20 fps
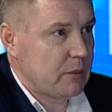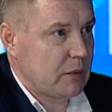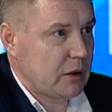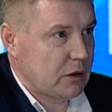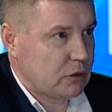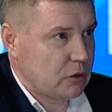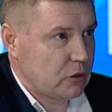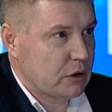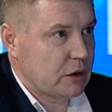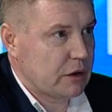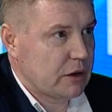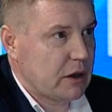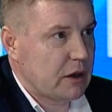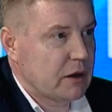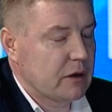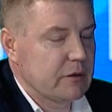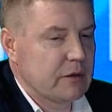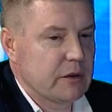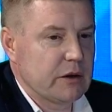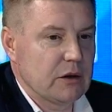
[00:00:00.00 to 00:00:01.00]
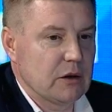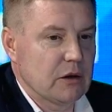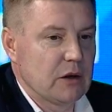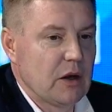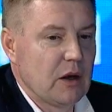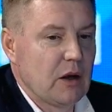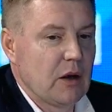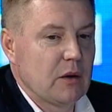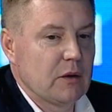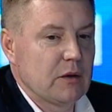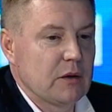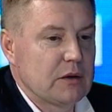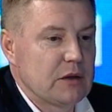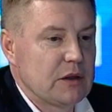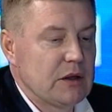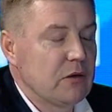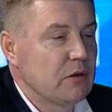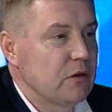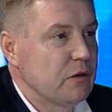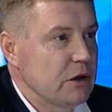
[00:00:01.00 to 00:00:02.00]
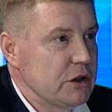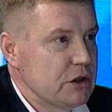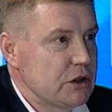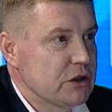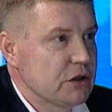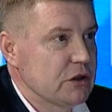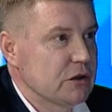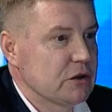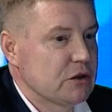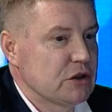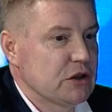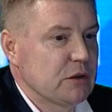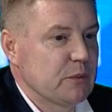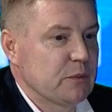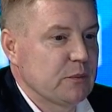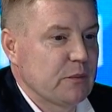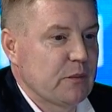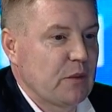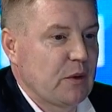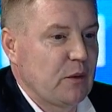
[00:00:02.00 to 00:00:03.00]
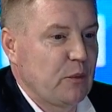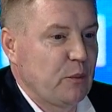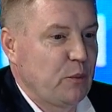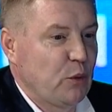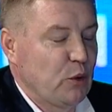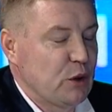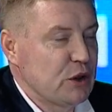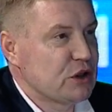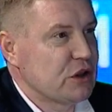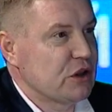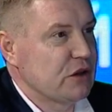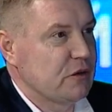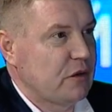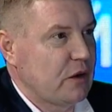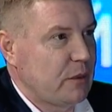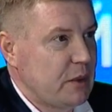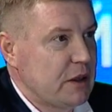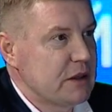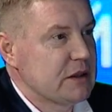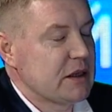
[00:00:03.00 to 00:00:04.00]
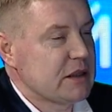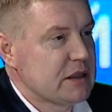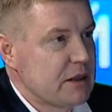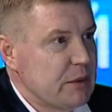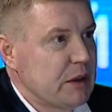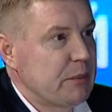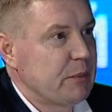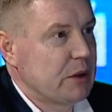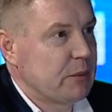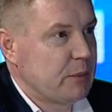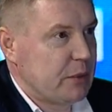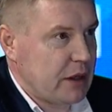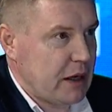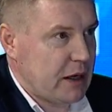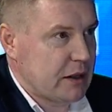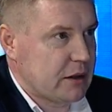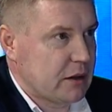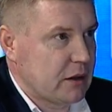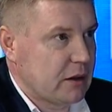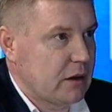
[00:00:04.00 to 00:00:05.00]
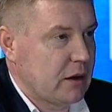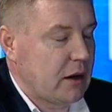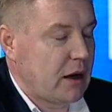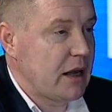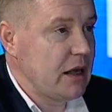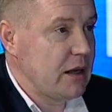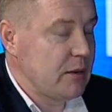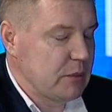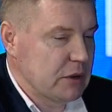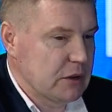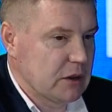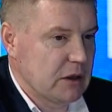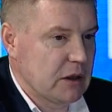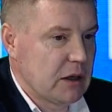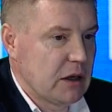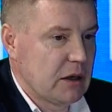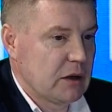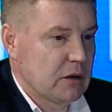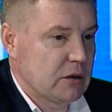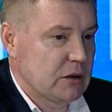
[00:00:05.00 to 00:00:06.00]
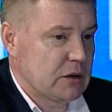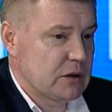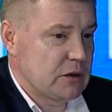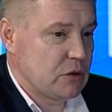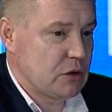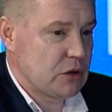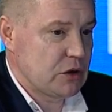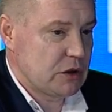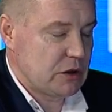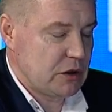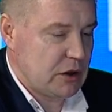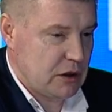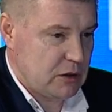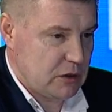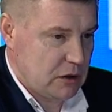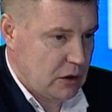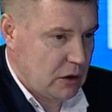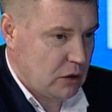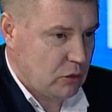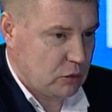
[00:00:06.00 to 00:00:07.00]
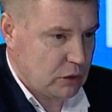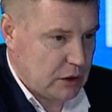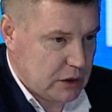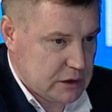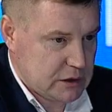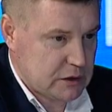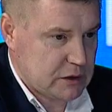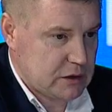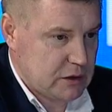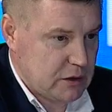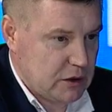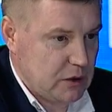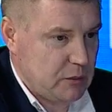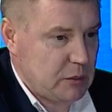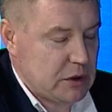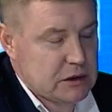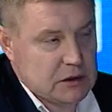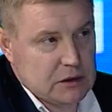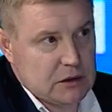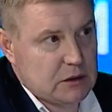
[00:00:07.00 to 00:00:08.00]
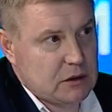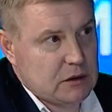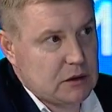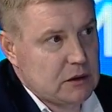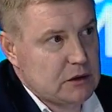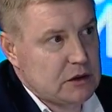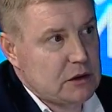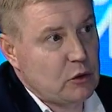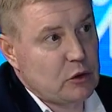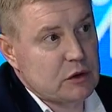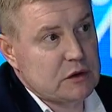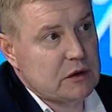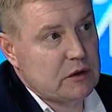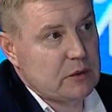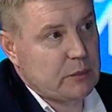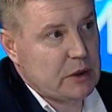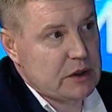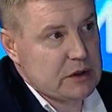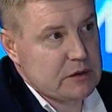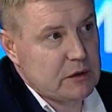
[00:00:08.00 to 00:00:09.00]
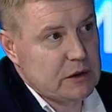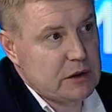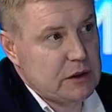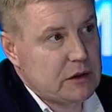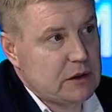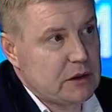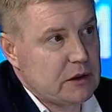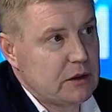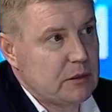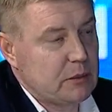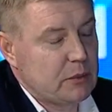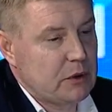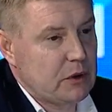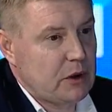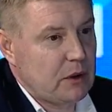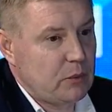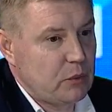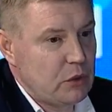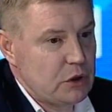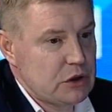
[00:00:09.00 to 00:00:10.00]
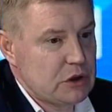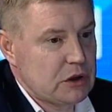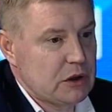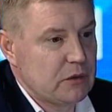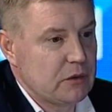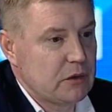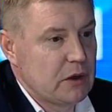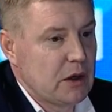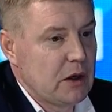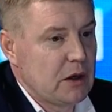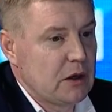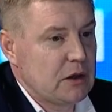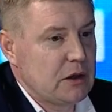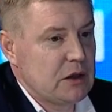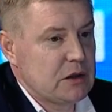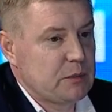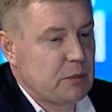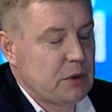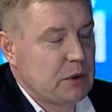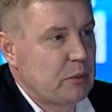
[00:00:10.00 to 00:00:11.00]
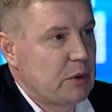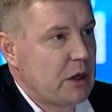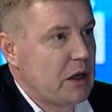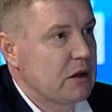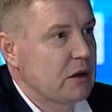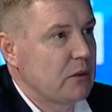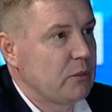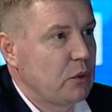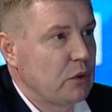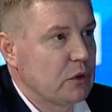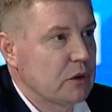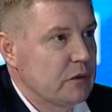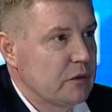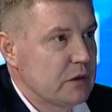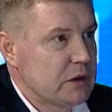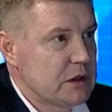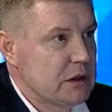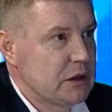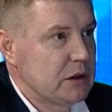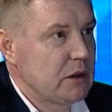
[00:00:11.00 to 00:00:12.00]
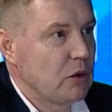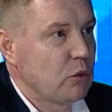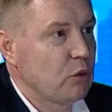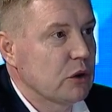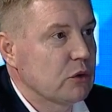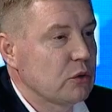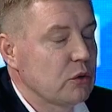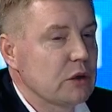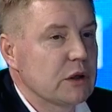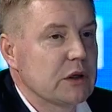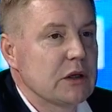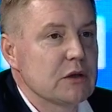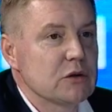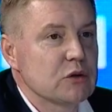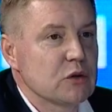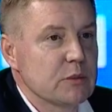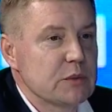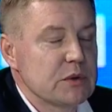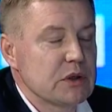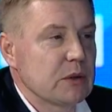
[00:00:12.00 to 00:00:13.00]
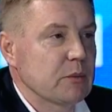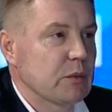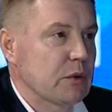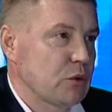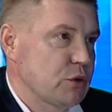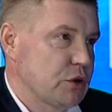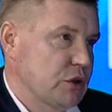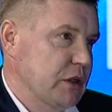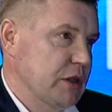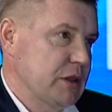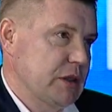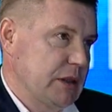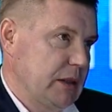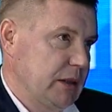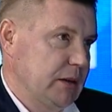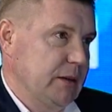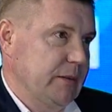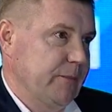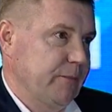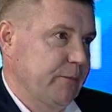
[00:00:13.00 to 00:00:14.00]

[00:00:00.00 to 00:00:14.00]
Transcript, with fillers: о которых я говорил, тем выше, чем больше информации о самих предприятиях. А именно, на сегодняшний день у нас среди местных э, сельхозтоваропроизводителей и переработчиков есть предприятия полного цикла, у которых есть собственное молочное стадо.